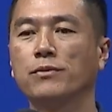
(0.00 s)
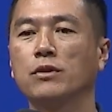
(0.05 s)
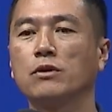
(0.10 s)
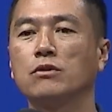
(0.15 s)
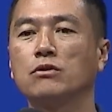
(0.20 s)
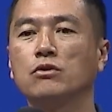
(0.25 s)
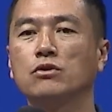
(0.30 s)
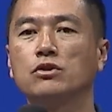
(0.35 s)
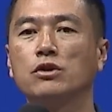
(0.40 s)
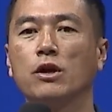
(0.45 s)

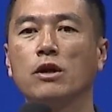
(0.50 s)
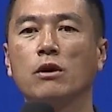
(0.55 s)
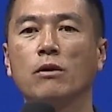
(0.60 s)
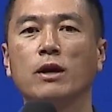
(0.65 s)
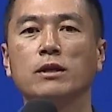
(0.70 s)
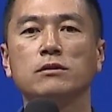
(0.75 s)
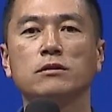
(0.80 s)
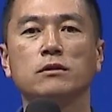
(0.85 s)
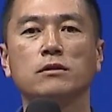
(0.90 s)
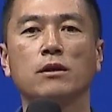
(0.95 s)
그리고 저희가
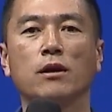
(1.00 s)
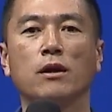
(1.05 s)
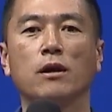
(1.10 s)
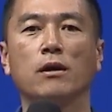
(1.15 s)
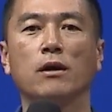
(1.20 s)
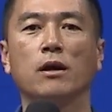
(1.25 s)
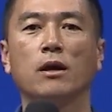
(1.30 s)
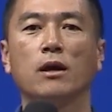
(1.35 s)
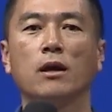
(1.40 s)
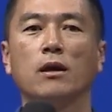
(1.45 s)
왔을 때
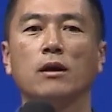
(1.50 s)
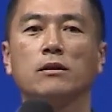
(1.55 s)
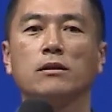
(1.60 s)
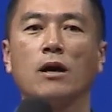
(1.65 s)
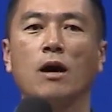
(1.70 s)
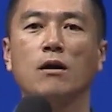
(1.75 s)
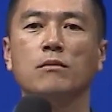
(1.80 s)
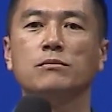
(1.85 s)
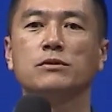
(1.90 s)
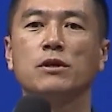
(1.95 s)

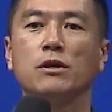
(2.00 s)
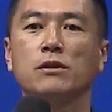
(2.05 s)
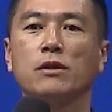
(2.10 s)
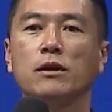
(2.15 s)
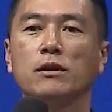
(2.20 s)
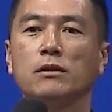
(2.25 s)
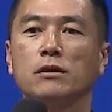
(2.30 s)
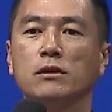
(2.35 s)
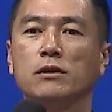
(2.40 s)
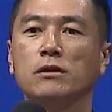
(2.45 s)
다음
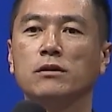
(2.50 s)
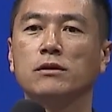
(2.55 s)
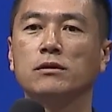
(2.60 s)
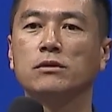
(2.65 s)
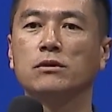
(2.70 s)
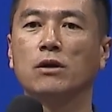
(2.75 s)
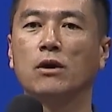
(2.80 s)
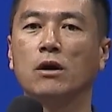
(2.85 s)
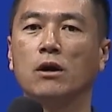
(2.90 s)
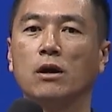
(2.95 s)

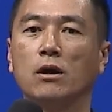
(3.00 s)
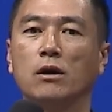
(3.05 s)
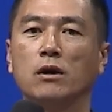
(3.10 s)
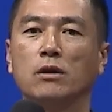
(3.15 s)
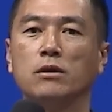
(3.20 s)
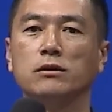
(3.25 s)
세대는 어,